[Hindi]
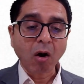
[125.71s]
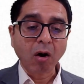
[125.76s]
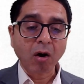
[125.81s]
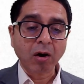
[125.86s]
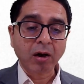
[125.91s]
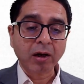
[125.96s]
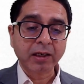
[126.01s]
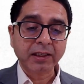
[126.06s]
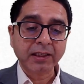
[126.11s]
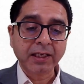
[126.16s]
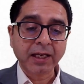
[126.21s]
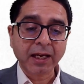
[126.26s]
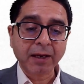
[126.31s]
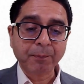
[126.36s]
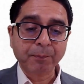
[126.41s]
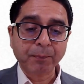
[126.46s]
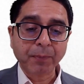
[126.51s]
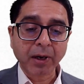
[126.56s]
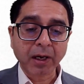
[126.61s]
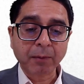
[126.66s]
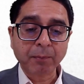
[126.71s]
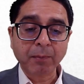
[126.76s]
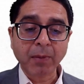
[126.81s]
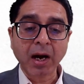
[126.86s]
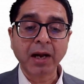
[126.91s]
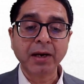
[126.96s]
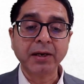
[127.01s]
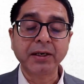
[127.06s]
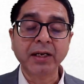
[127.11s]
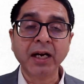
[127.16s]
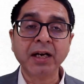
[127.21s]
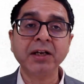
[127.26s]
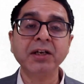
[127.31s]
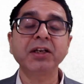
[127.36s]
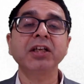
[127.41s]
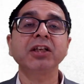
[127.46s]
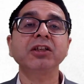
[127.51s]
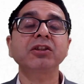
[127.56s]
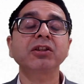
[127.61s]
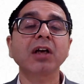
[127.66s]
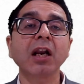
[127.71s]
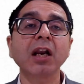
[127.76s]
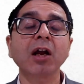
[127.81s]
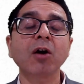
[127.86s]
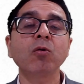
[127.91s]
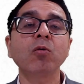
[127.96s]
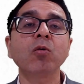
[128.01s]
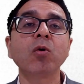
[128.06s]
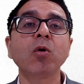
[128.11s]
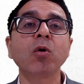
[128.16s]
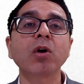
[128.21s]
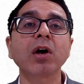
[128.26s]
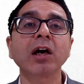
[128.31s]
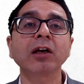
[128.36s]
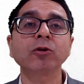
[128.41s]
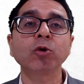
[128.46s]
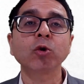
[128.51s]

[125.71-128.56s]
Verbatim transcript: और ये परमानेंट डिसअलाउ होगा